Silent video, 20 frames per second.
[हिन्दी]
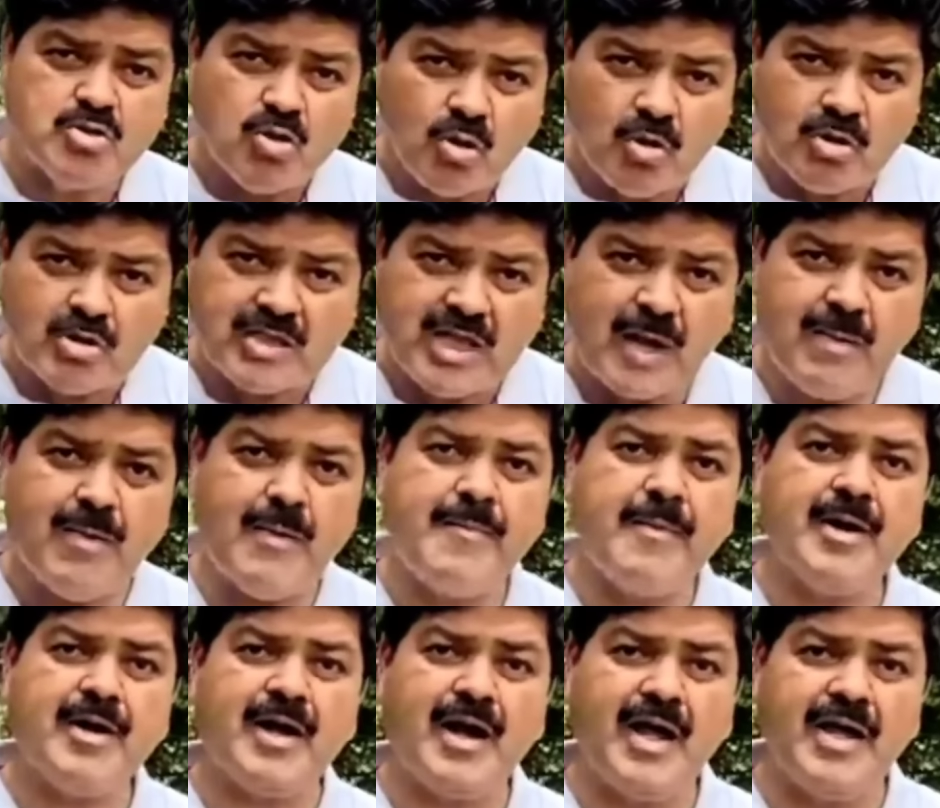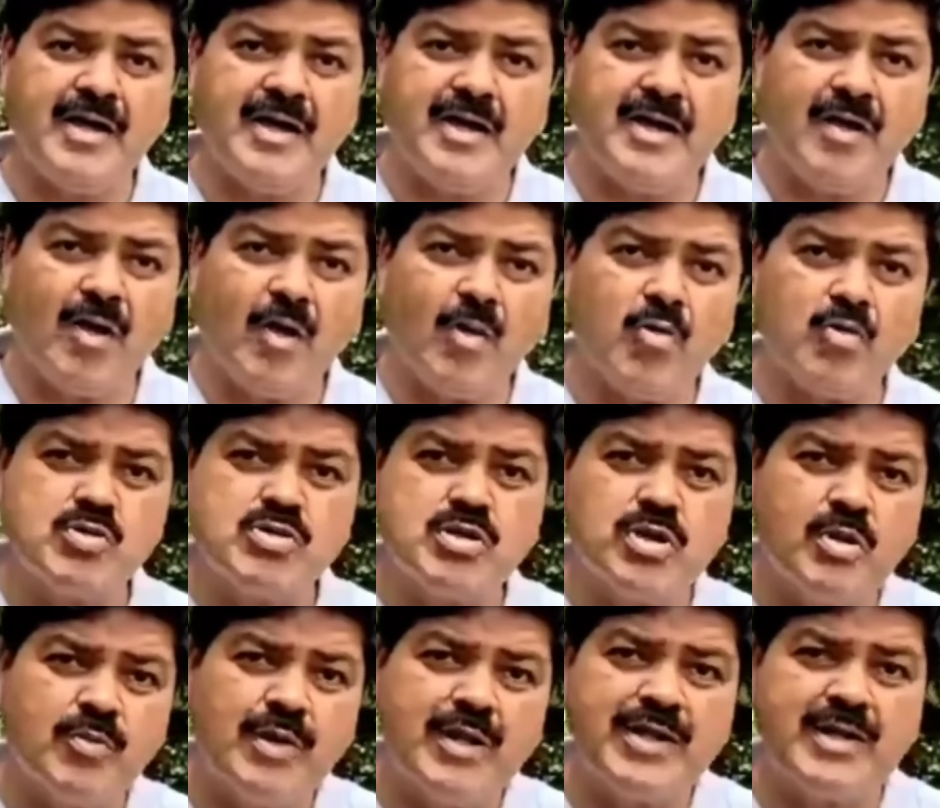जो तावे पे कराई गई और कुछ
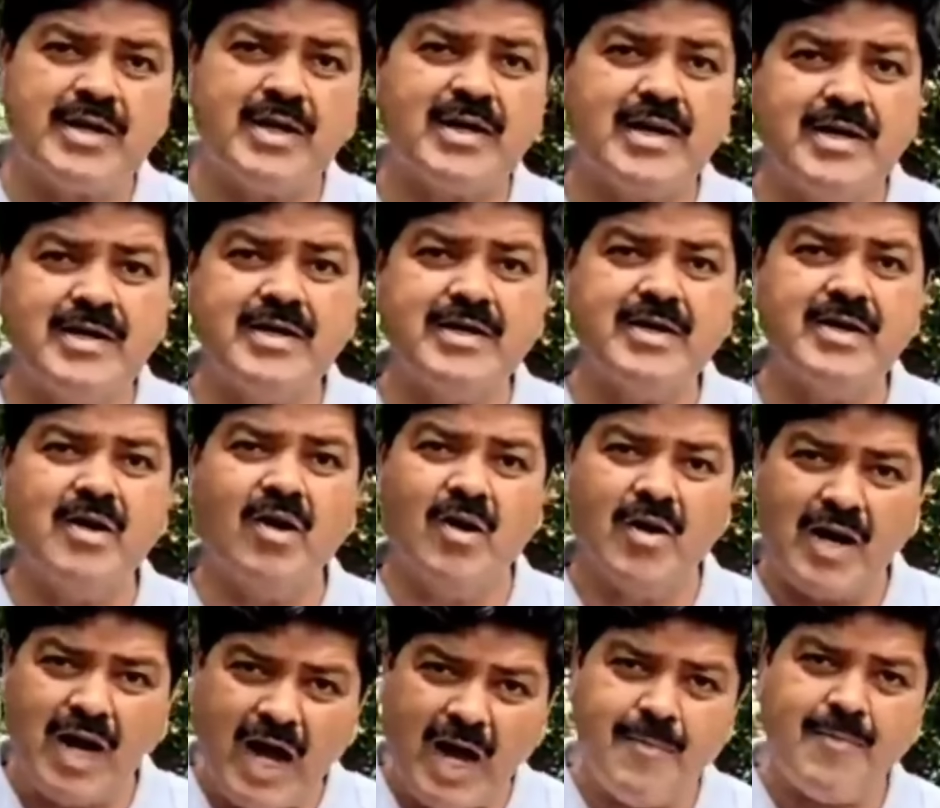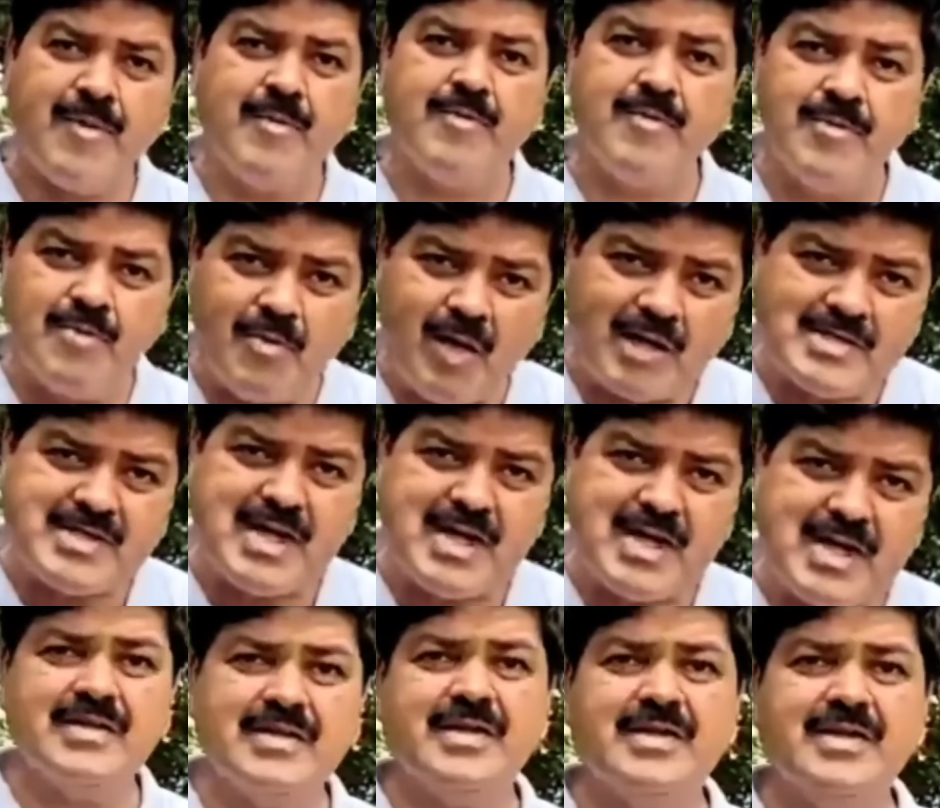दिनों में निकल गई और आप अभी भी वहां
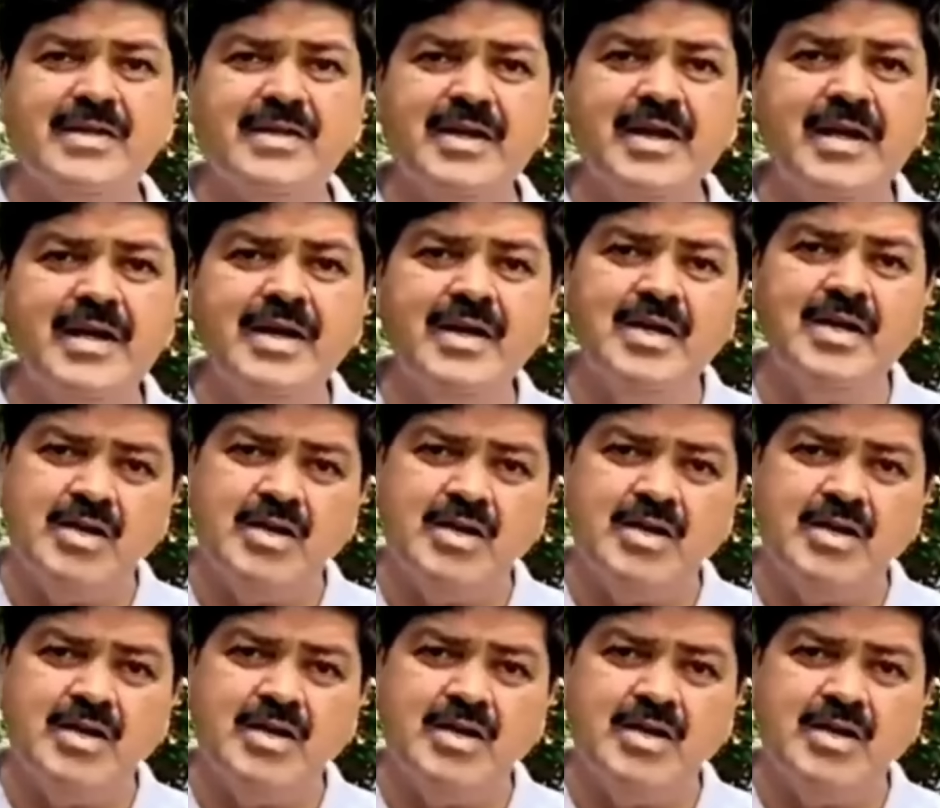जाके देखिए